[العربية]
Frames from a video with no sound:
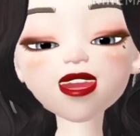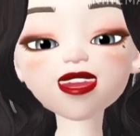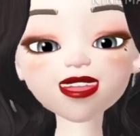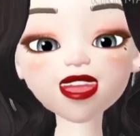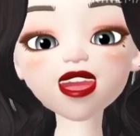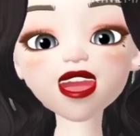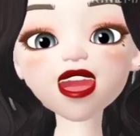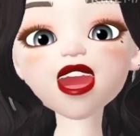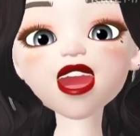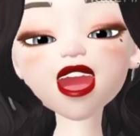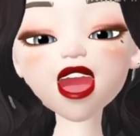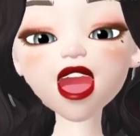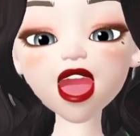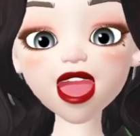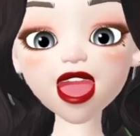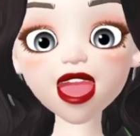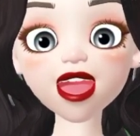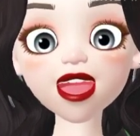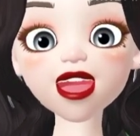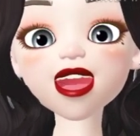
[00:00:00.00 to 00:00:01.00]
سهله
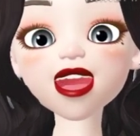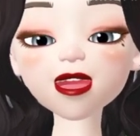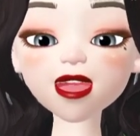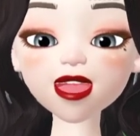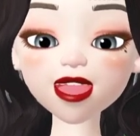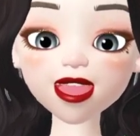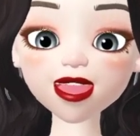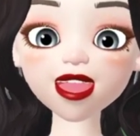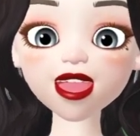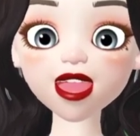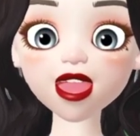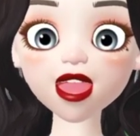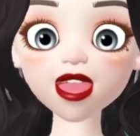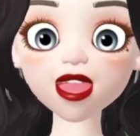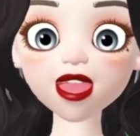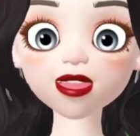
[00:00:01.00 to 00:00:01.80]
عليك ماديا